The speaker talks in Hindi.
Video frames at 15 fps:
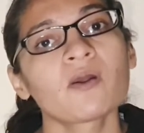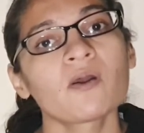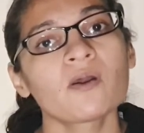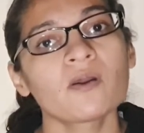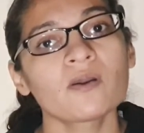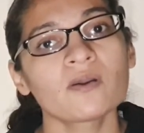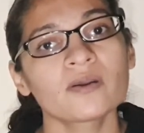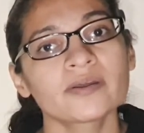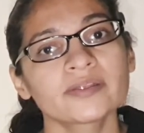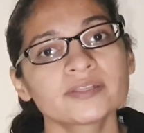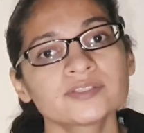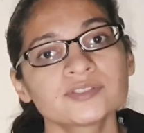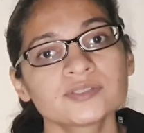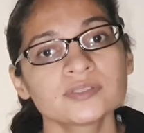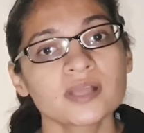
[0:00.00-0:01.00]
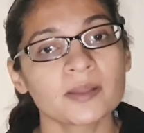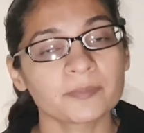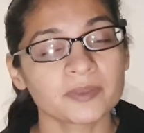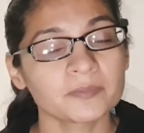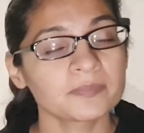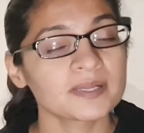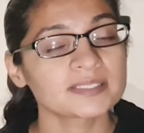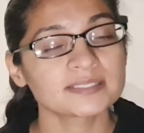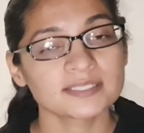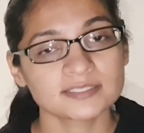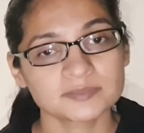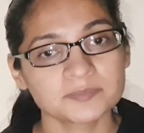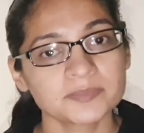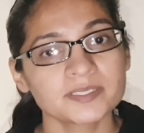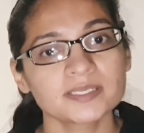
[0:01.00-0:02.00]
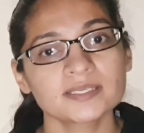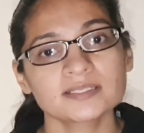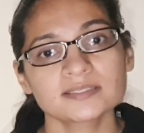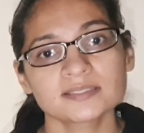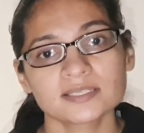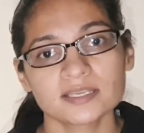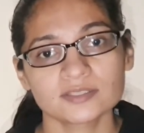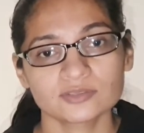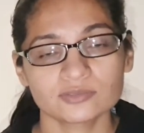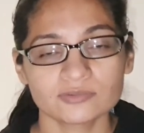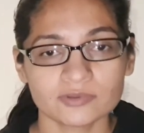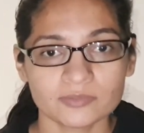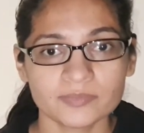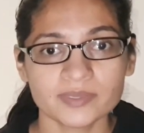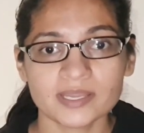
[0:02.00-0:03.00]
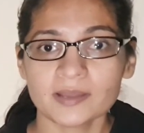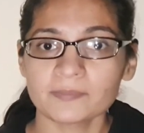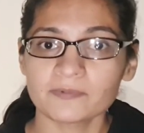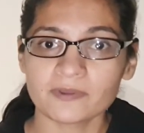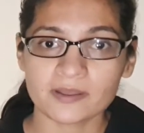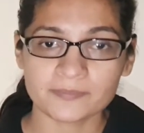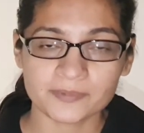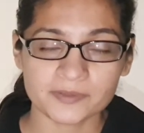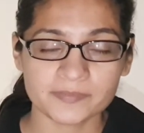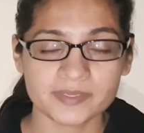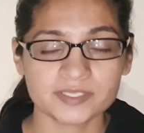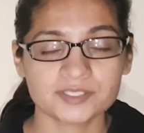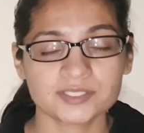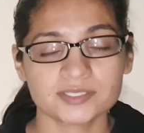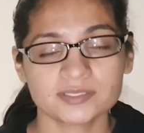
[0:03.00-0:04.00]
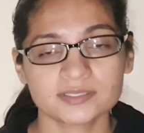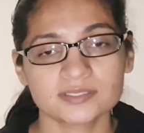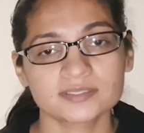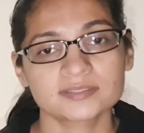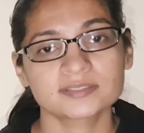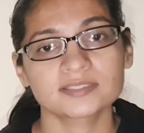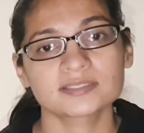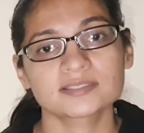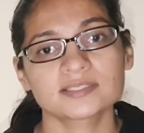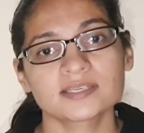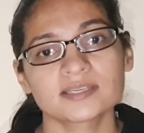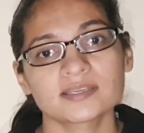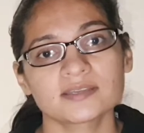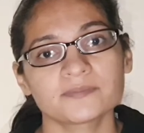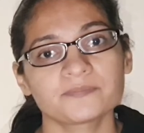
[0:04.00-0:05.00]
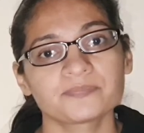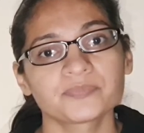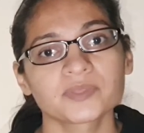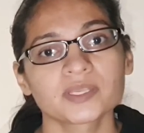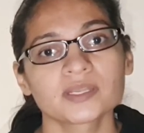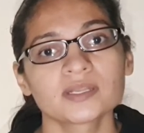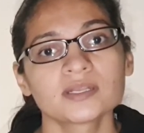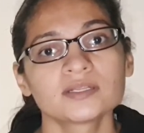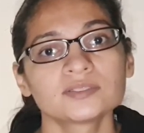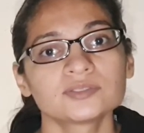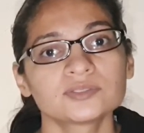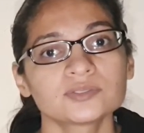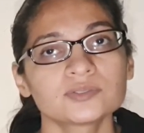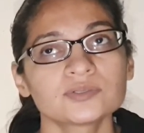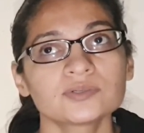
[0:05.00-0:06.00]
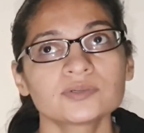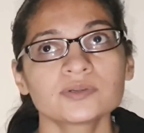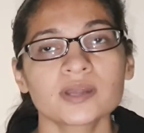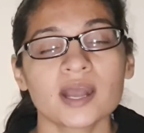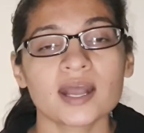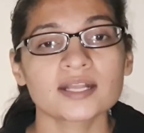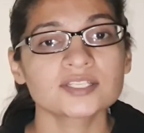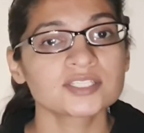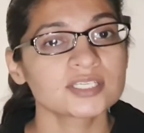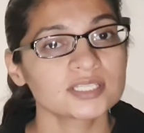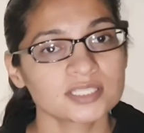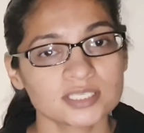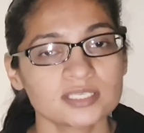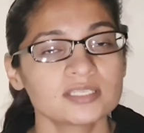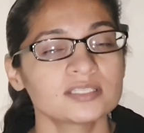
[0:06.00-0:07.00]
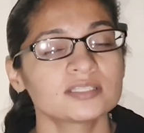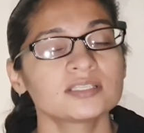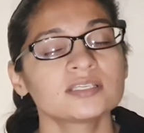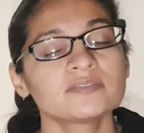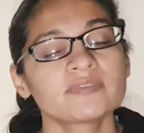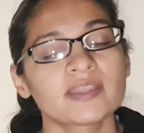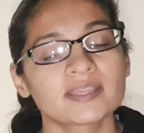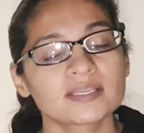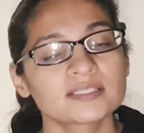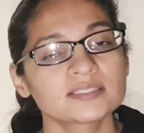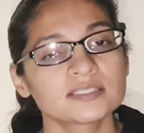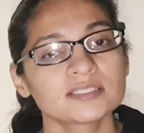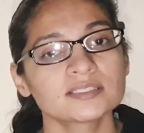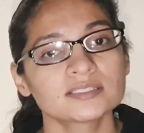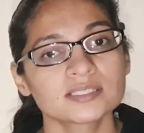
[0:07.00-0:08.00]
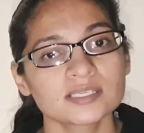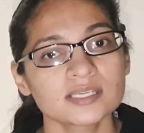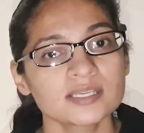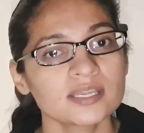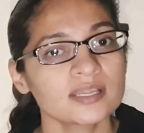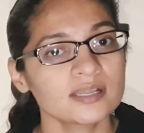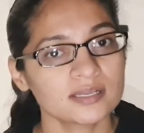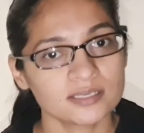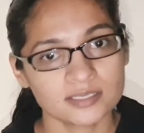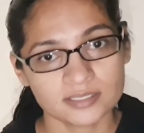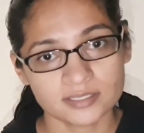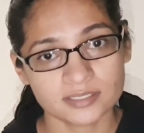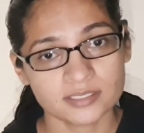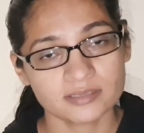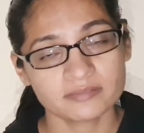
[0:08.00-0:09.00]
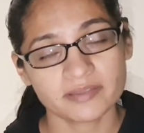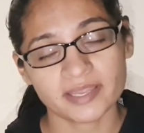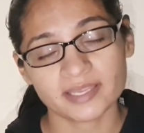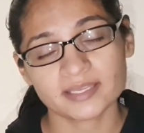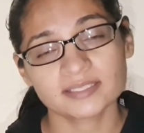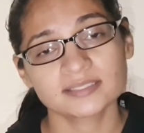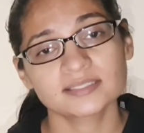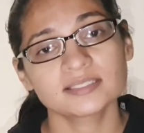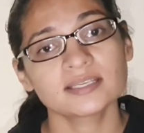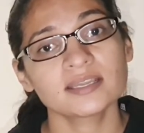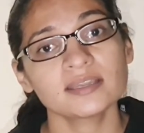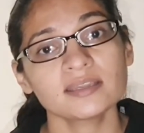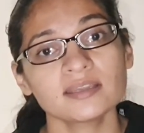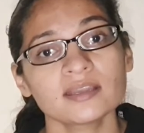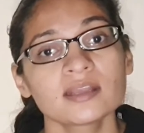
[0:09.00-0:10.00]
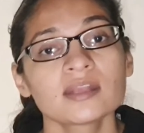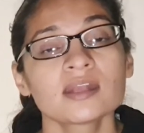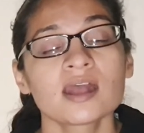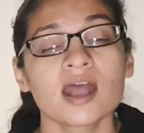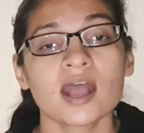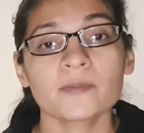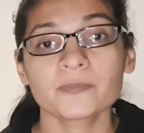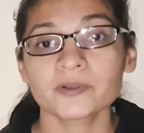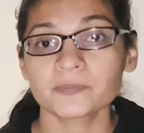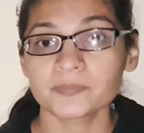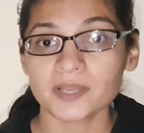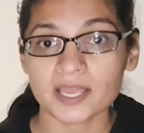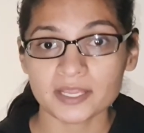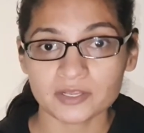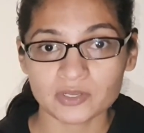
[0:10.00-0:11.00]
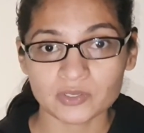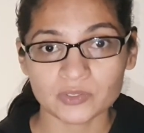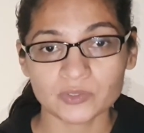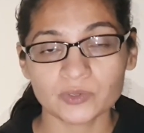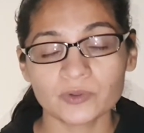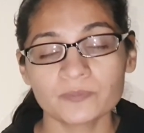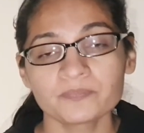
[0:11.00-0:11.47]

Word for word: और आपके पास एक्सपीरियंस है तो वो भी आप वहाँ पर मेंशन कर सकते हैं तो आज ये तीन इतनी वैकेंसीज थी ये अलग अलग वैकेंसी है आप अप्लाई करो